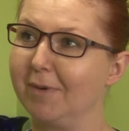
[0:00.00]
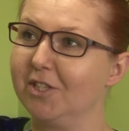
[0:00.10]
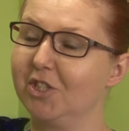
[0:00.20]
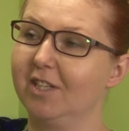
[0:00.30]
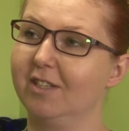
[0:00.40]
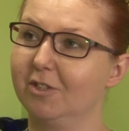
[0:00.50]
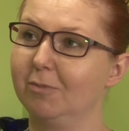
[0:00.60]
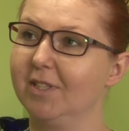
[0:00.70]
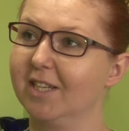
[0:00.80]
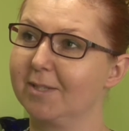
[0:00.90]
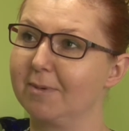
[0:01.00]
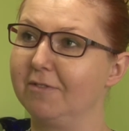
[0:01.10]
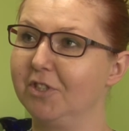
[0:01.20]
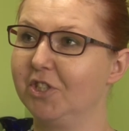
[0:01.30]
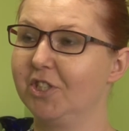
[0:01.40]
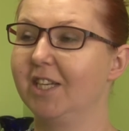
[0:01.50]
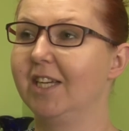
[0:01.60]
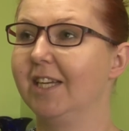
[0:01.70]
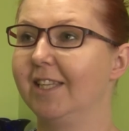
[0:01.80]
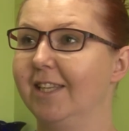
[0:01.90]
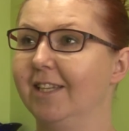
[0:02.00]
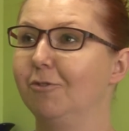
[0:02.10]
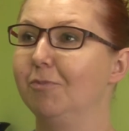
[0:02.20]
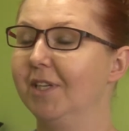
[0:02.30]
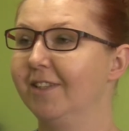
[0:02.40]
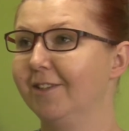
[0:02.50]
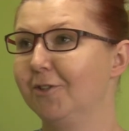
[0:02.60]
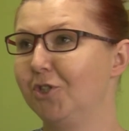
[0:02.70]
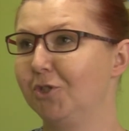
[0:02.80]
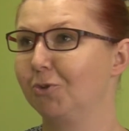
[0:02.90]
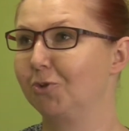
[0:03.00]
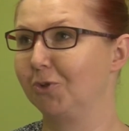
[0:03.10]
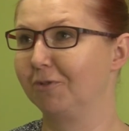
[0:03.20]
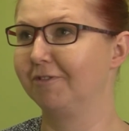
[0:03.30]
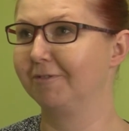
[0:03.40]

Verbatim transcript: będzie, żeby jednak sprawdzić te umiejętności uczniów.